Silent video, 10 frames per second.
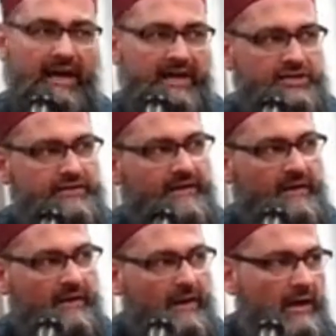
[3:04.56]
العرش
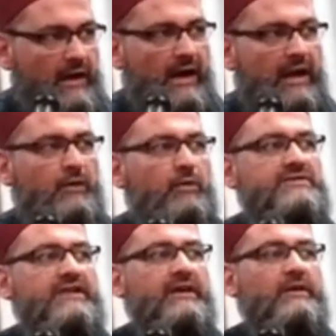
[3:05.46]
فيه
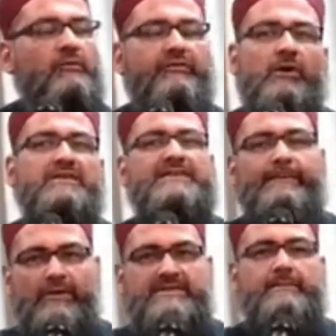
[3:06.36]
الكرسي وفوق
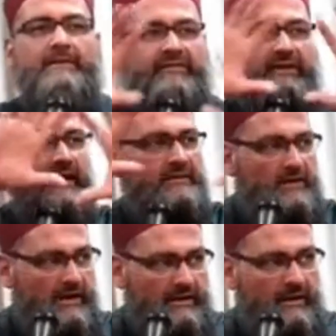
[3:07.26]
السماوات السبع فيه
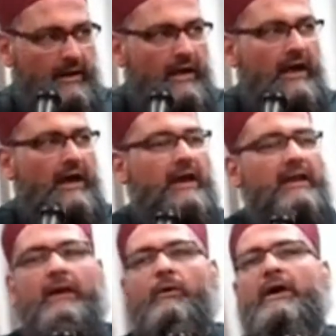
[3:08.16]
أيضا
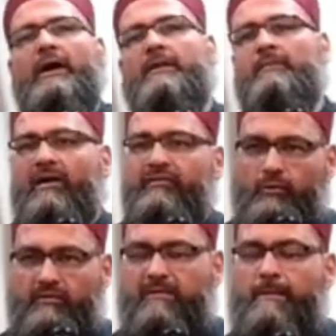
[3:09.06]
اللوح المحفوظ